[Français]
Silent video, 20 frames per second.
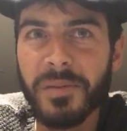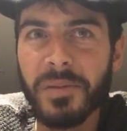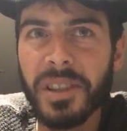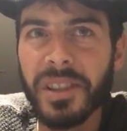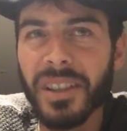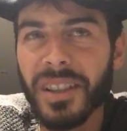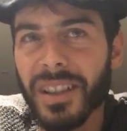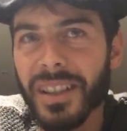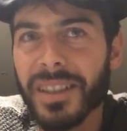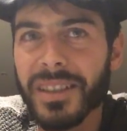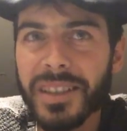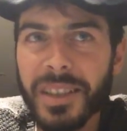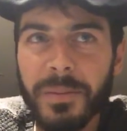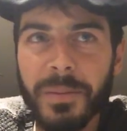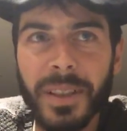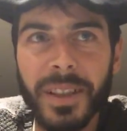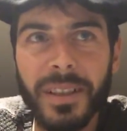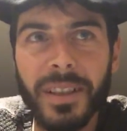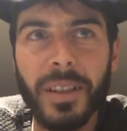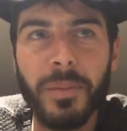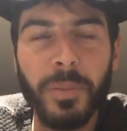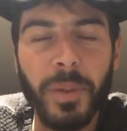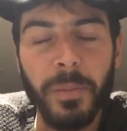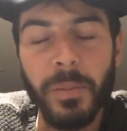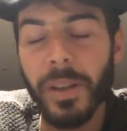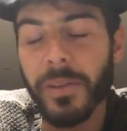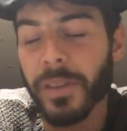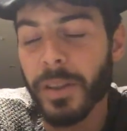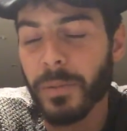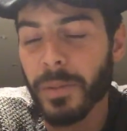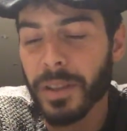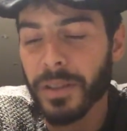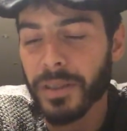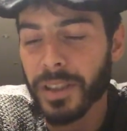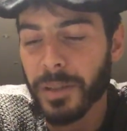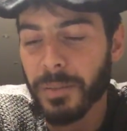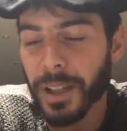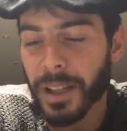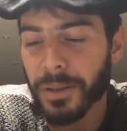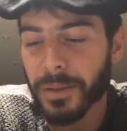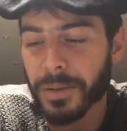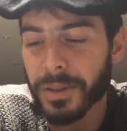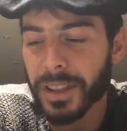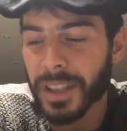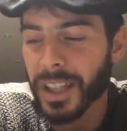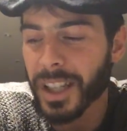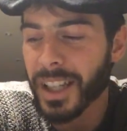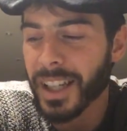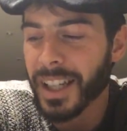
Il me dit, ah, je sais pas, là. Et paf, il m'a donné Marius.